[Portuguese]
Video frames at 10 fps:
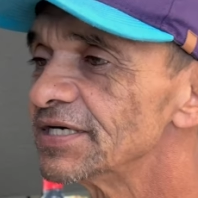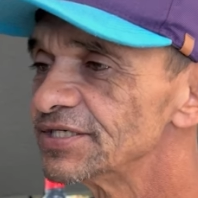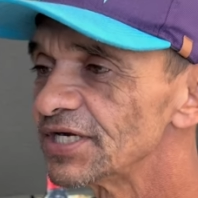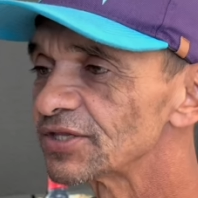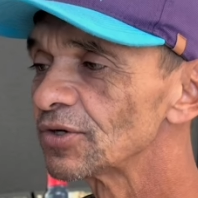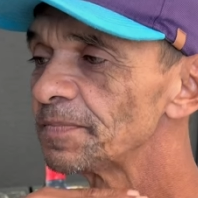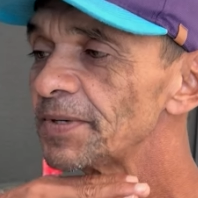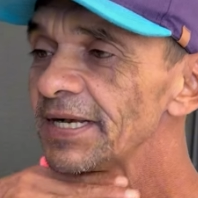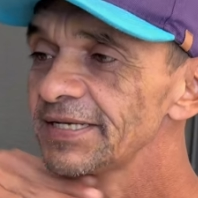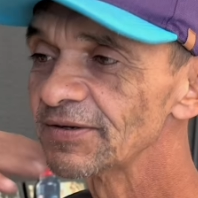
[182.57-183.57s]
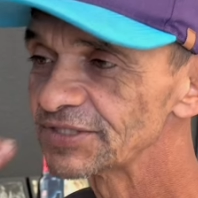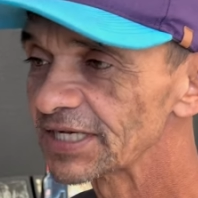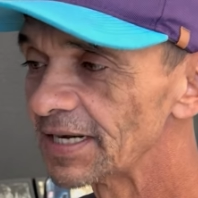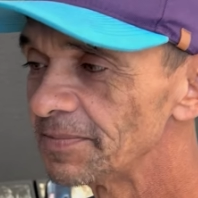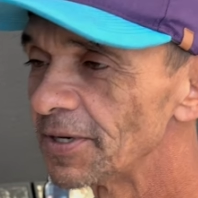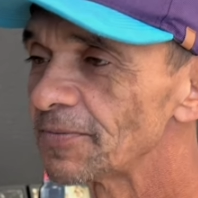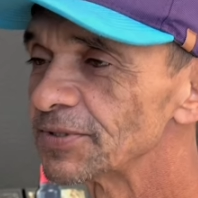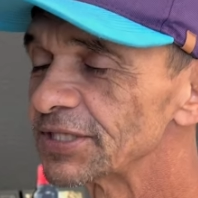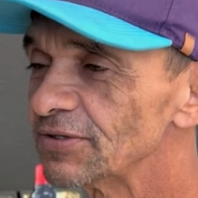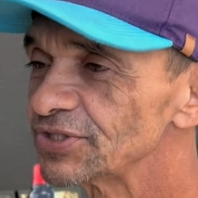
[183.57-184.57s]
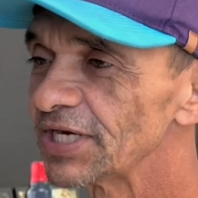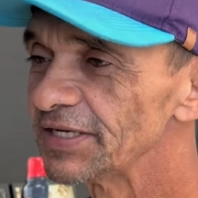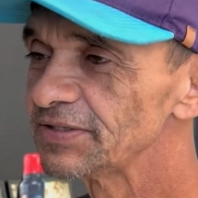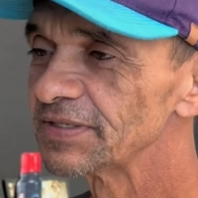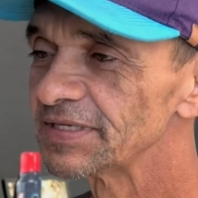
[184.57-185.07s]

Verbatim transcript: Já tô por aqui com esse caboclo, vou dar um jeito